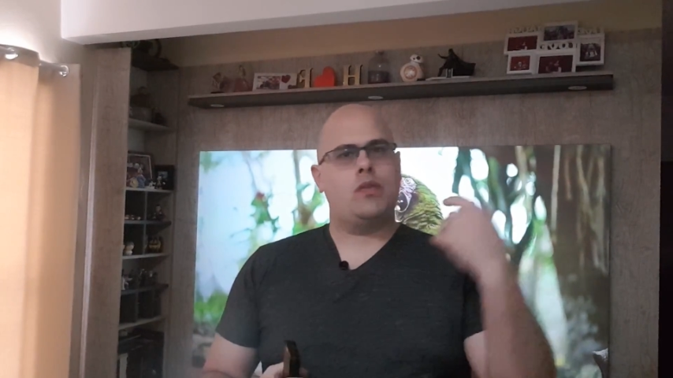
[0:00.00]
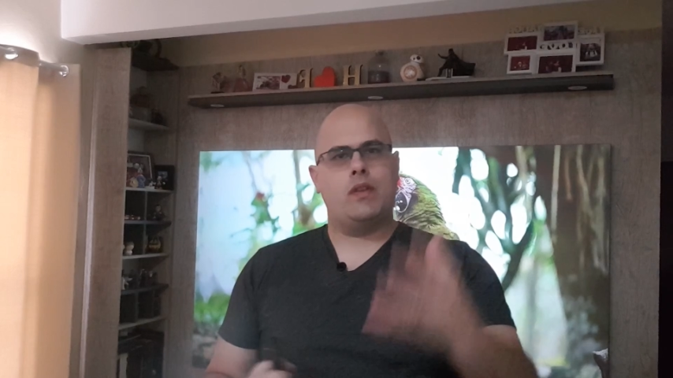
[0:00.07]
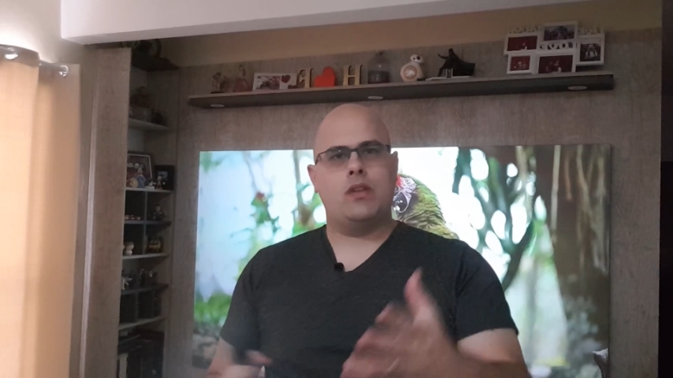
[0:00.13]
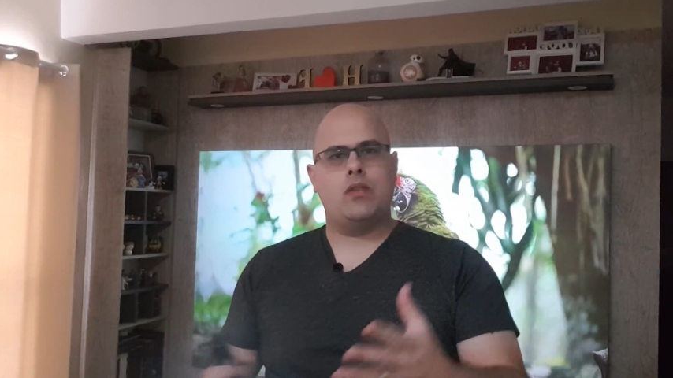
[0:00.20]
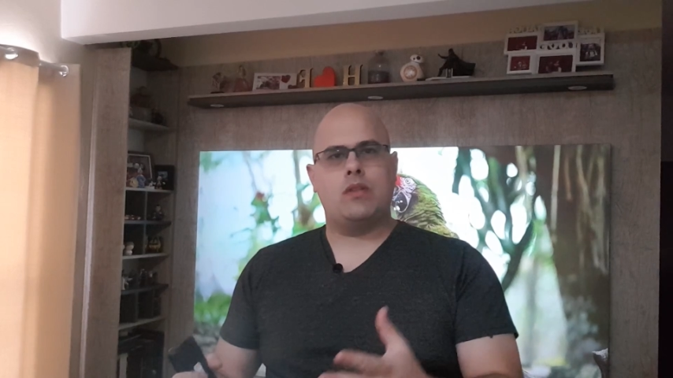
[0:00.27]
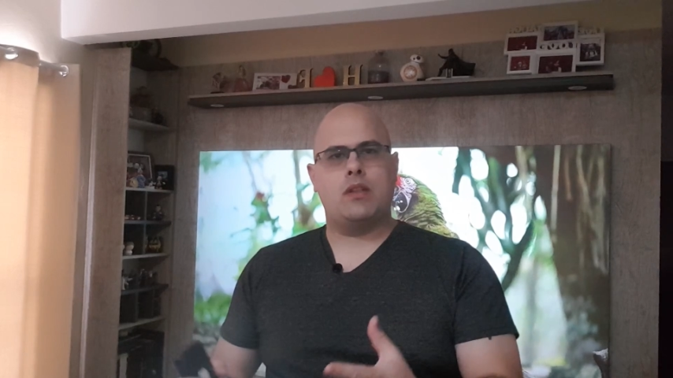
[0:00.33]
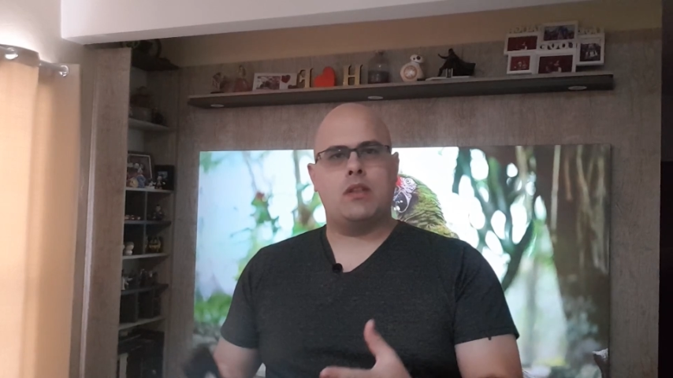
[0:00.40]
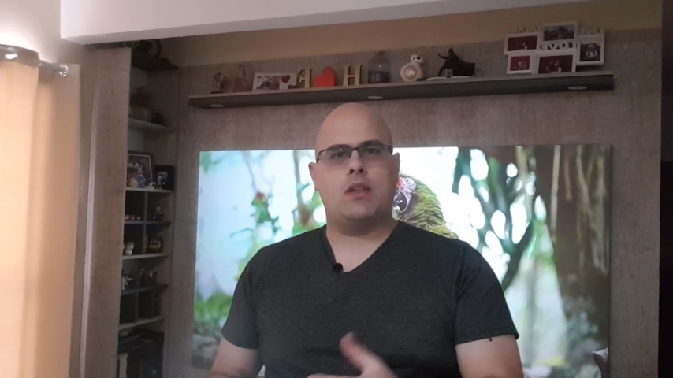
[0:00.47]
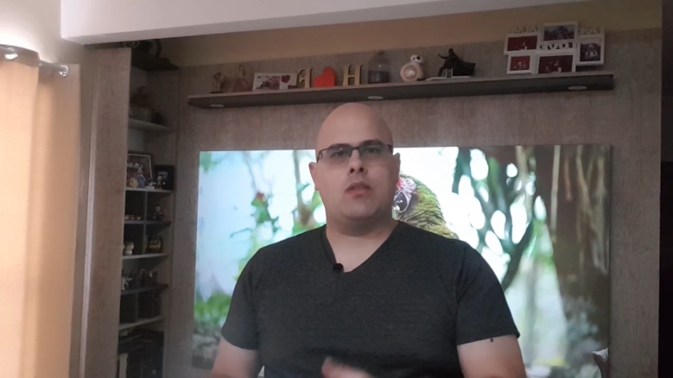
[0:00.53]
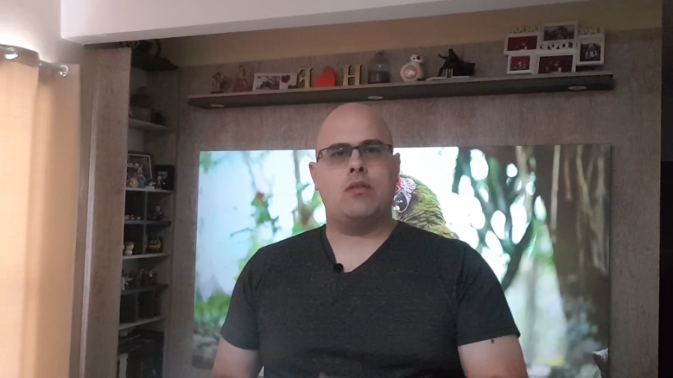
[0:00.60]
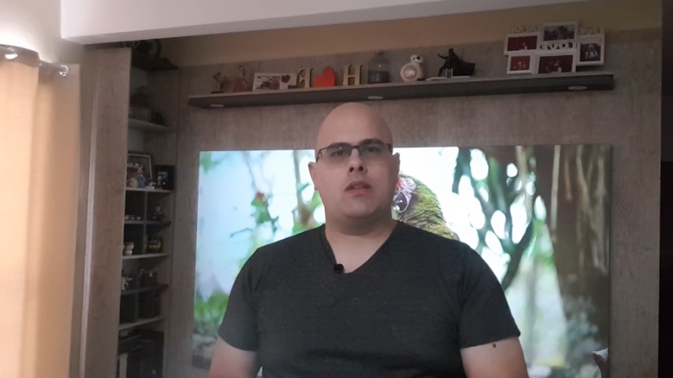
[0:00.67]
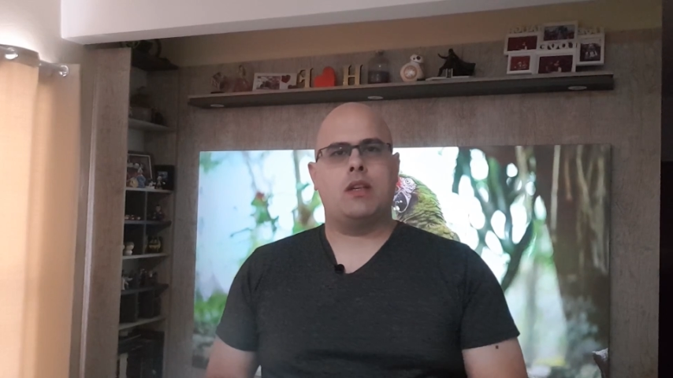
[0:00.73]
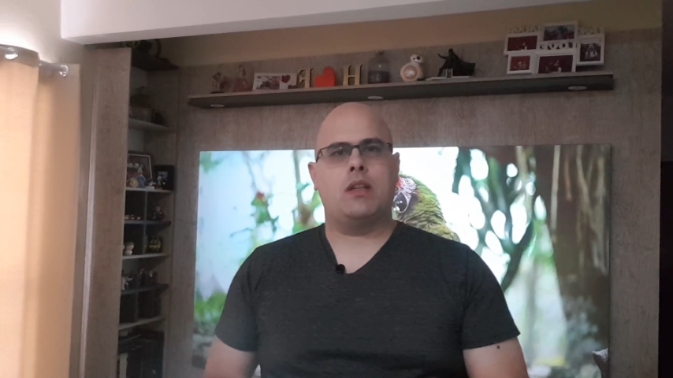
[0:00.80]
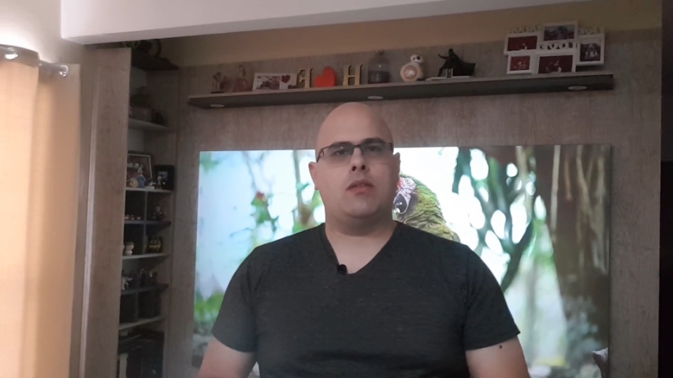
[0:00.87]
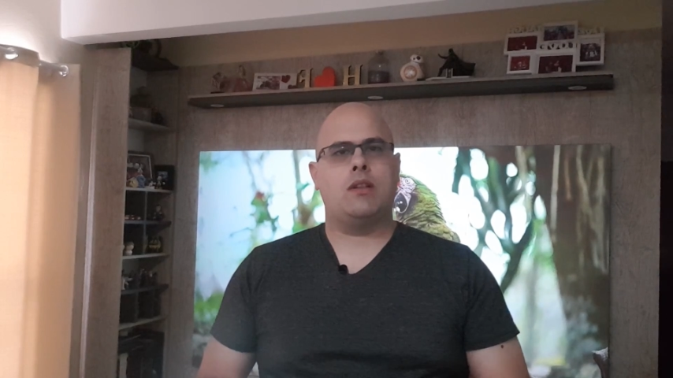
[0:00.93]
vídeos estão
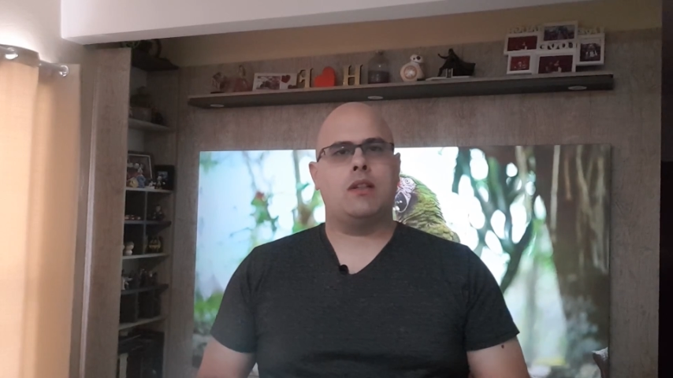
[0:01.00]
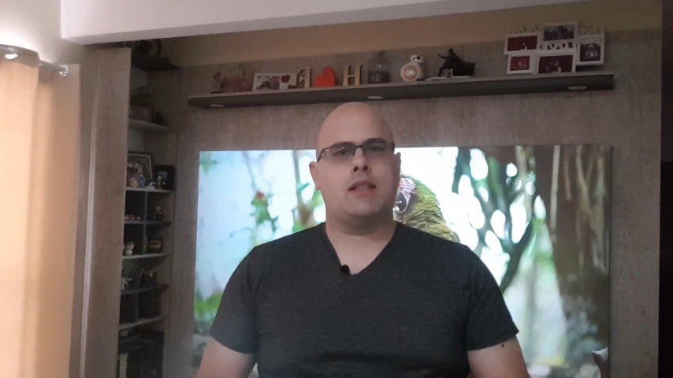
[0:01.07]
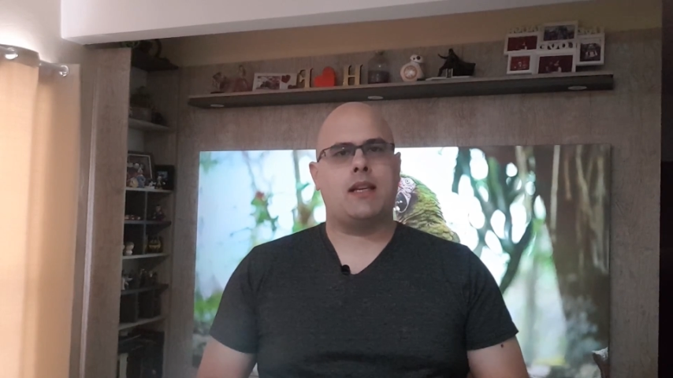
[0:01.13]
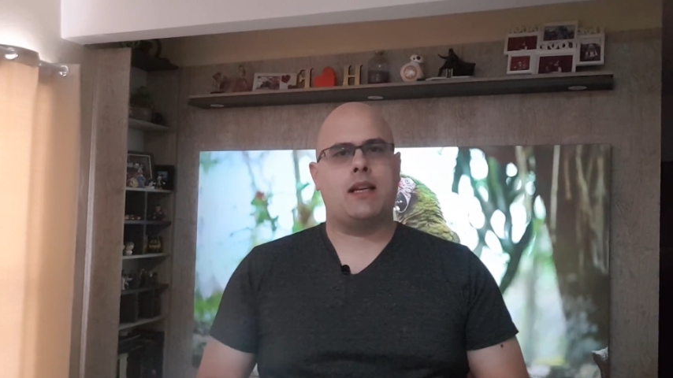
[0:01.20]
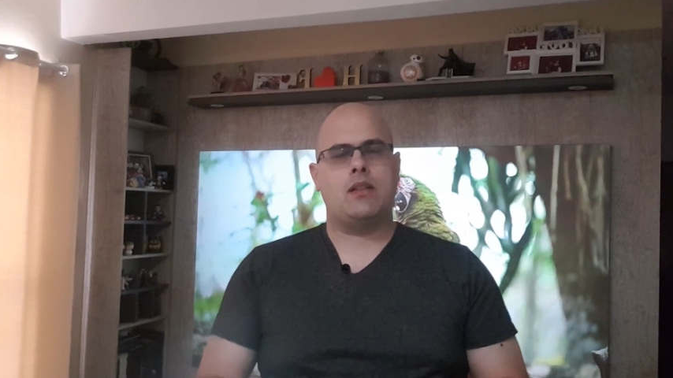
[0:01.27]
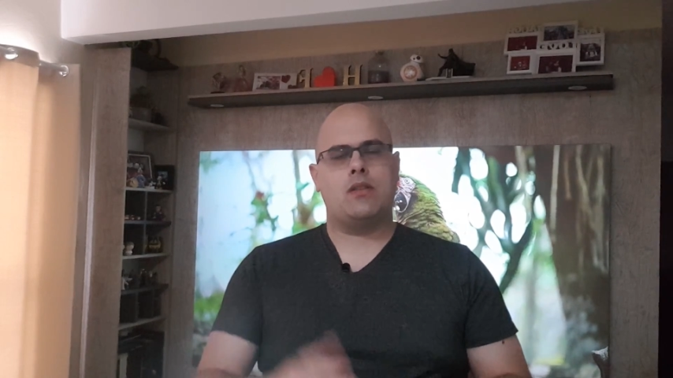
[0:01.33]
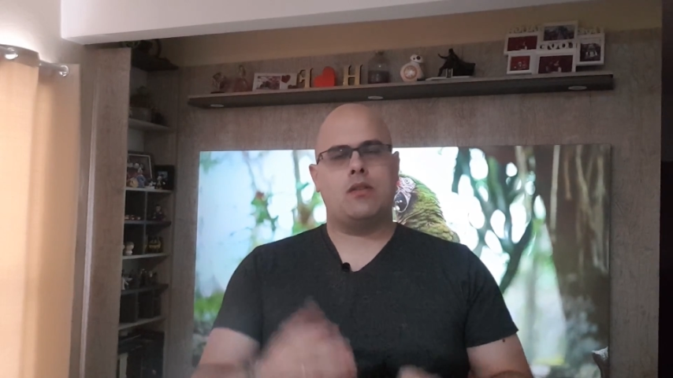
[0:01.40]
sendo lançados,